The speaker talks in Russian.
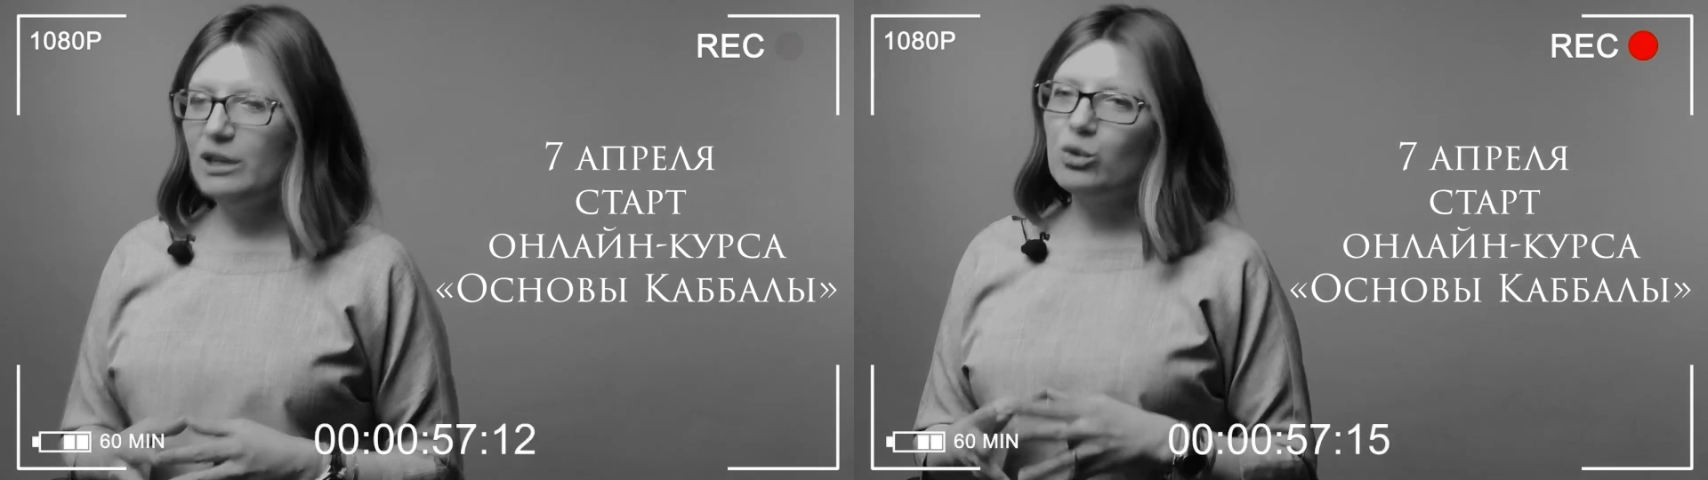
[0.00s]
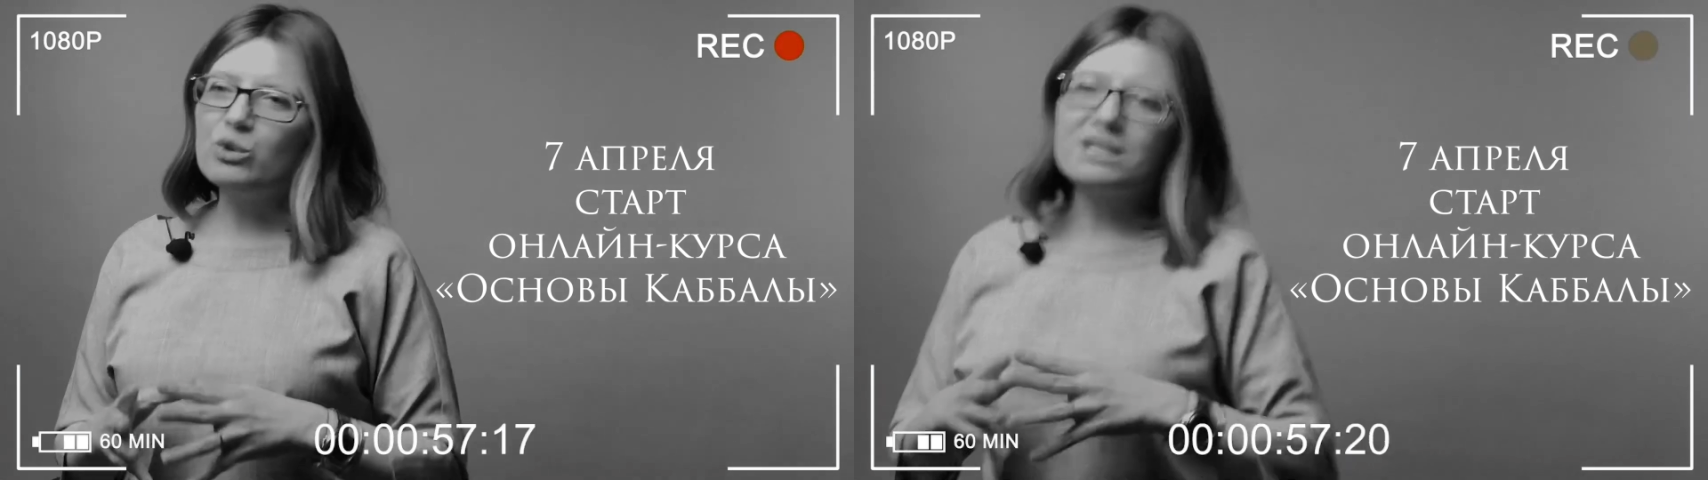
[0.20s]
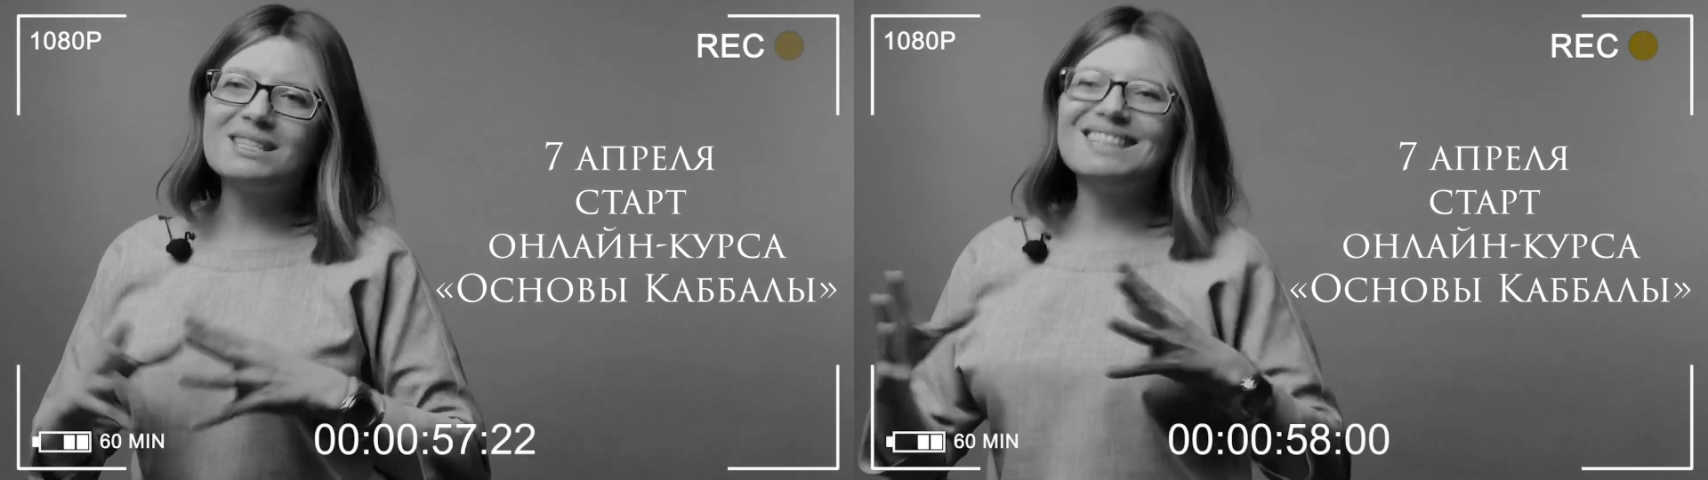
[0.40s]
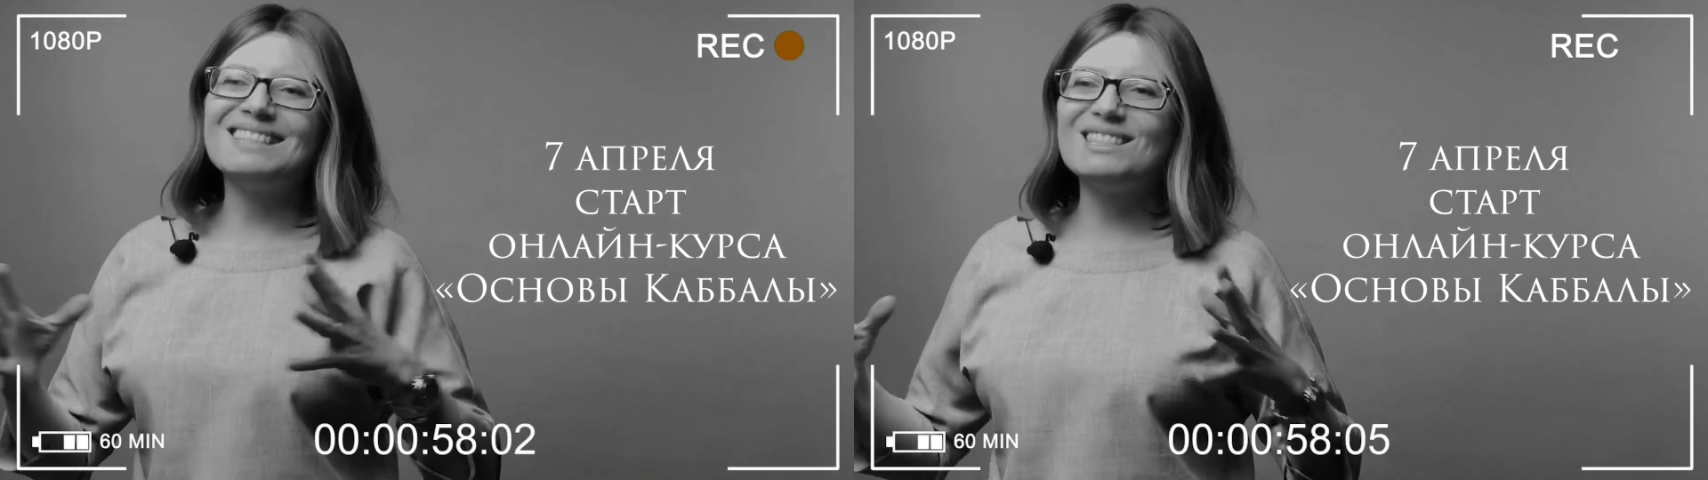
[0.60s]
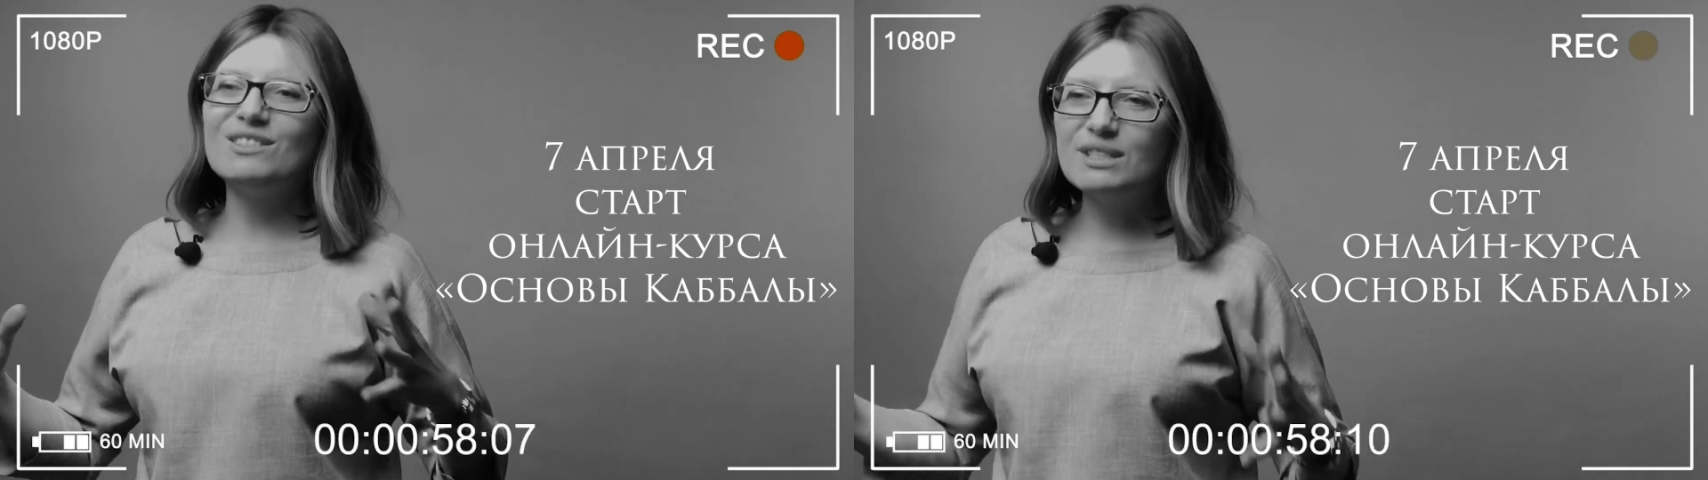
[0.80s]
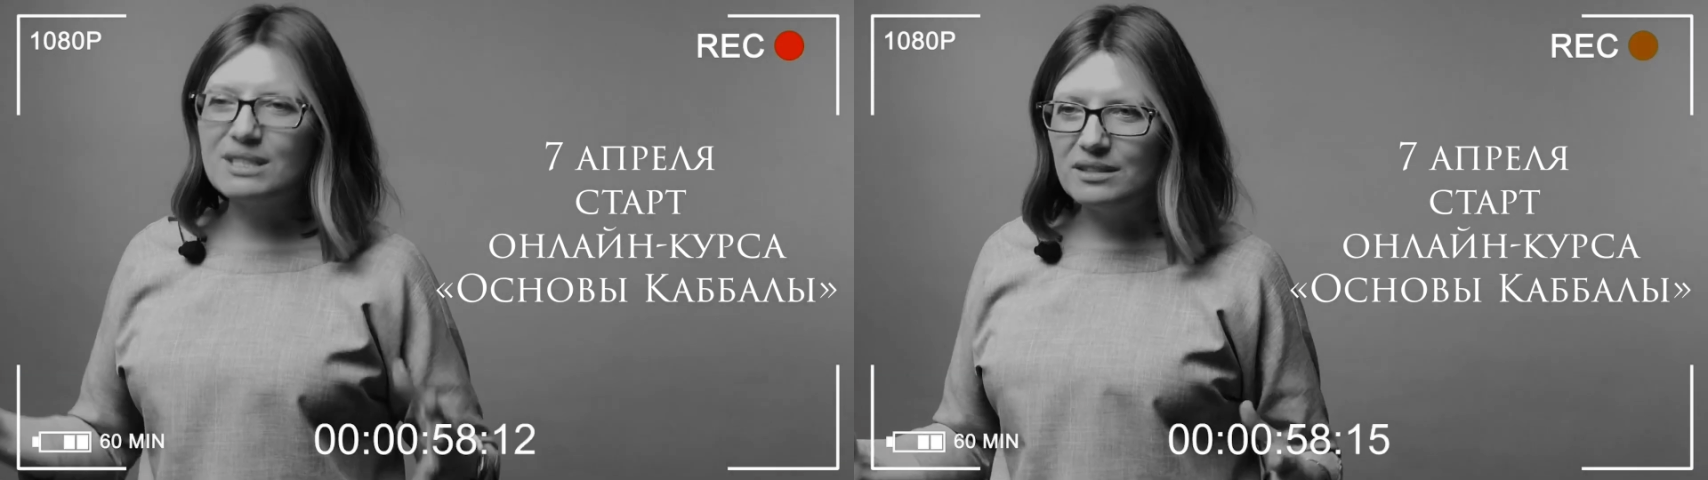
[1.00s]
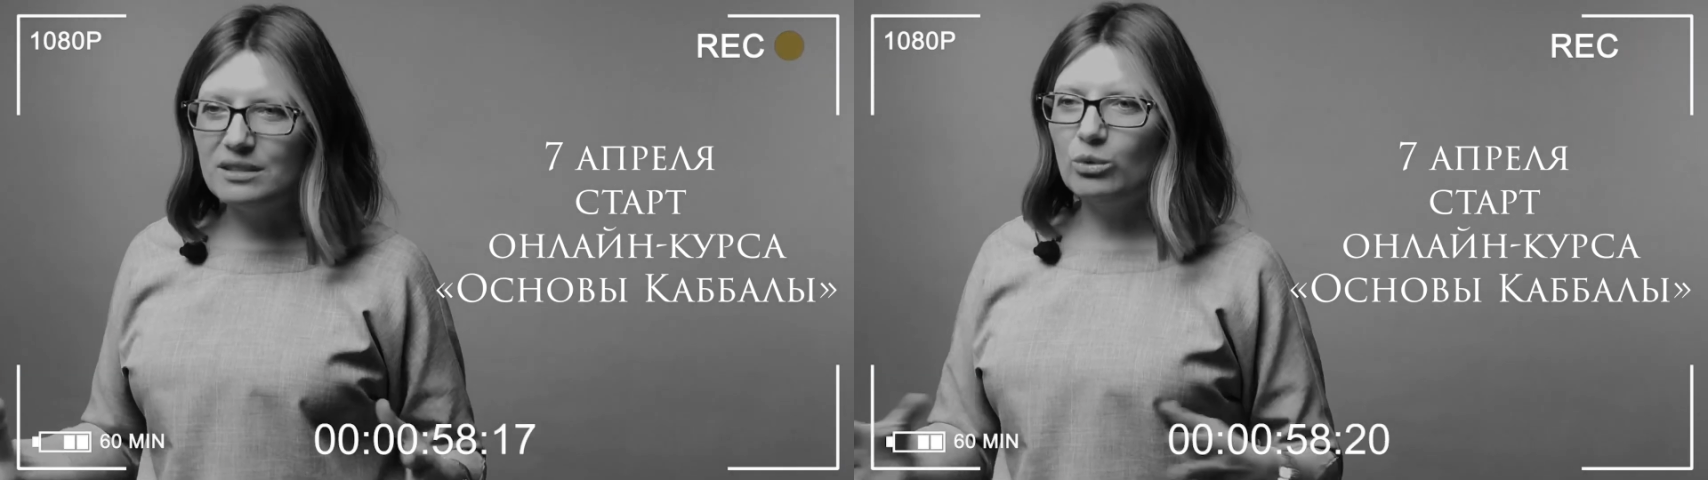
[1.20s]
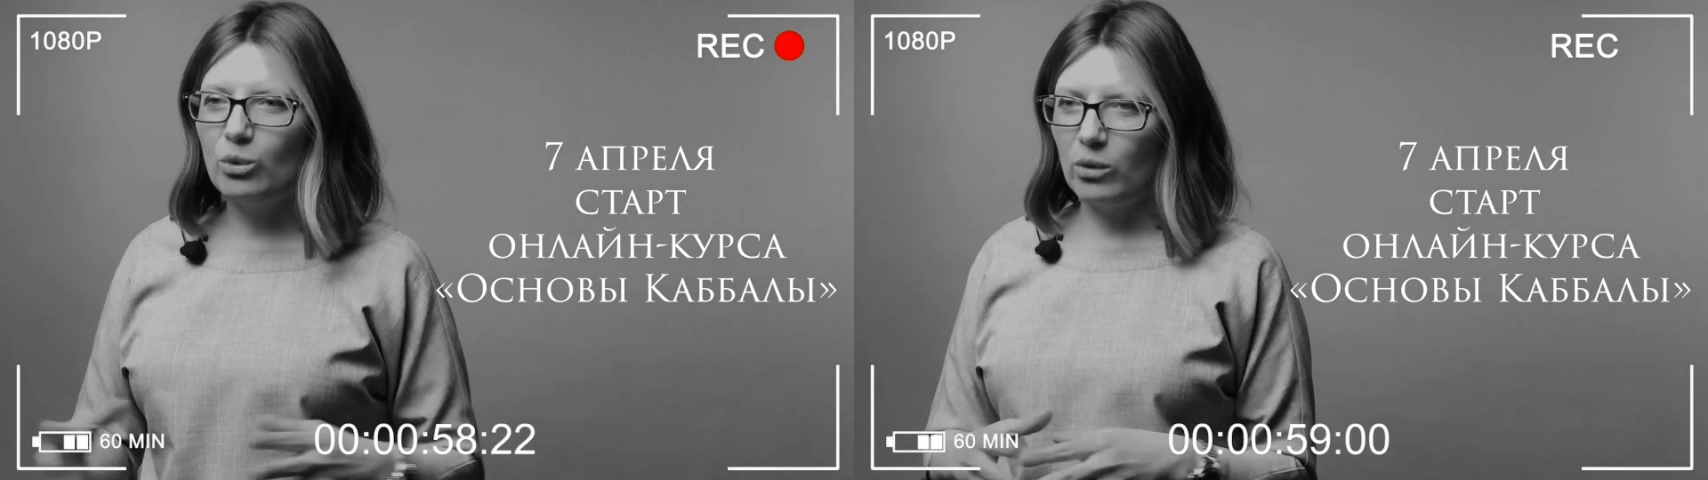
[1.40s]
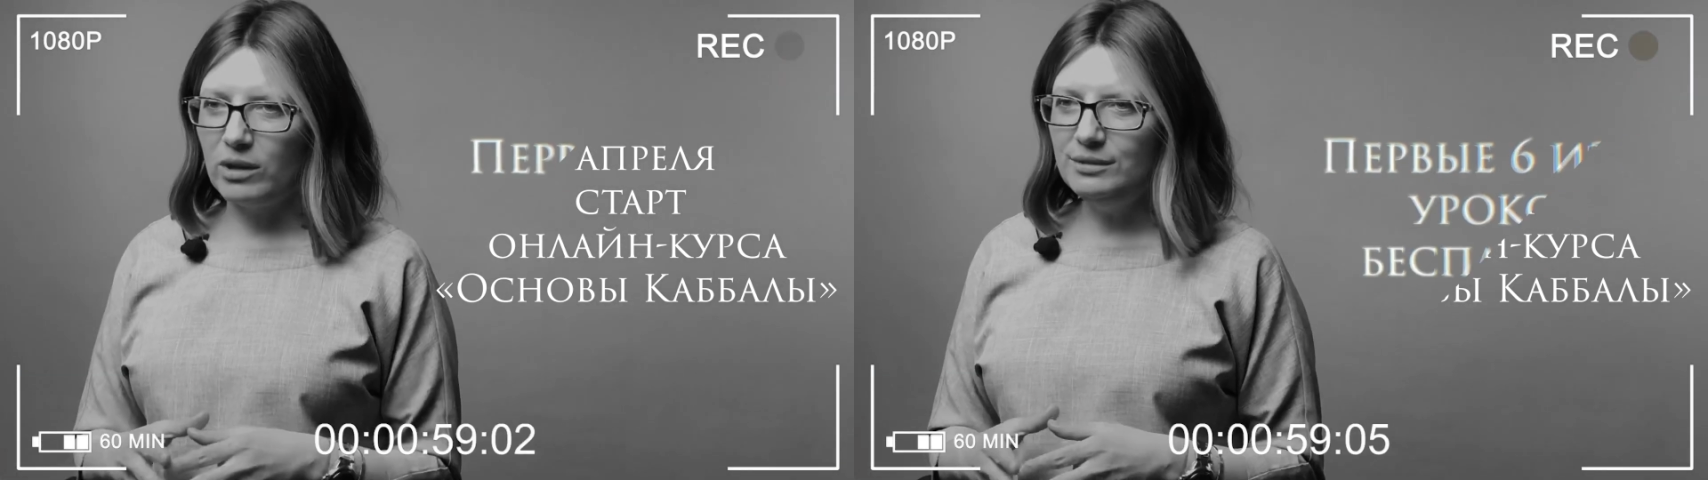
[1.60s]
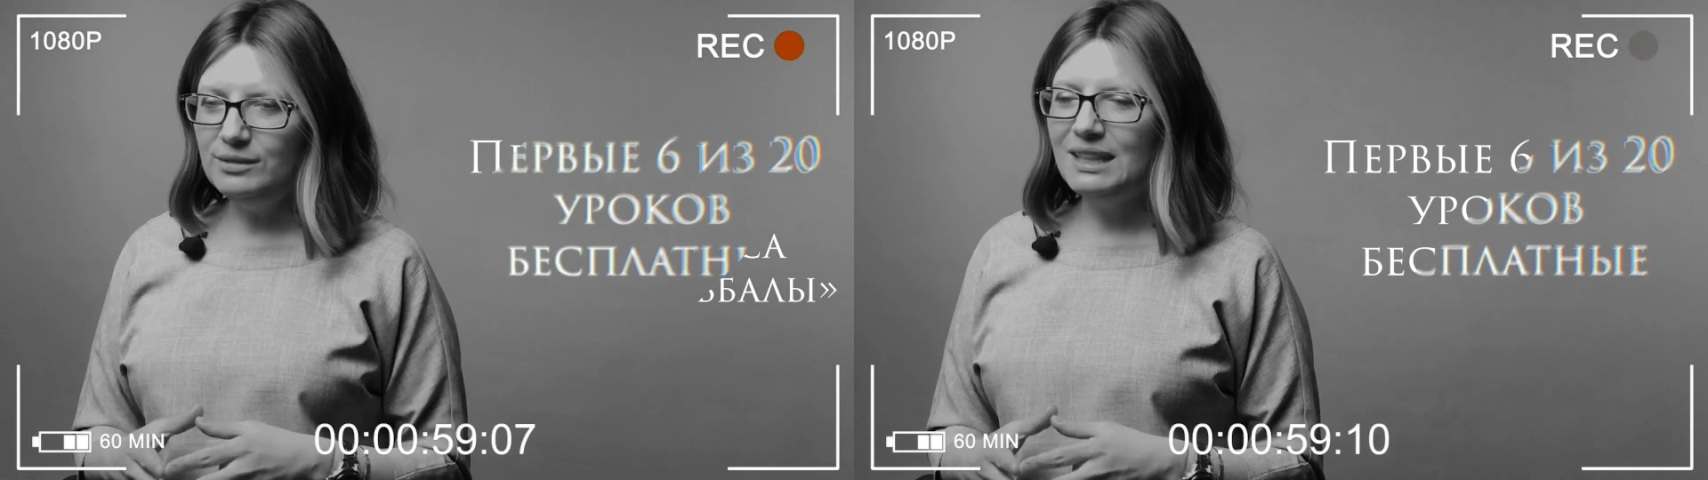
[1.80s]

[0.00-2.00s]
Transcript: Курс состоит из 20 уроков –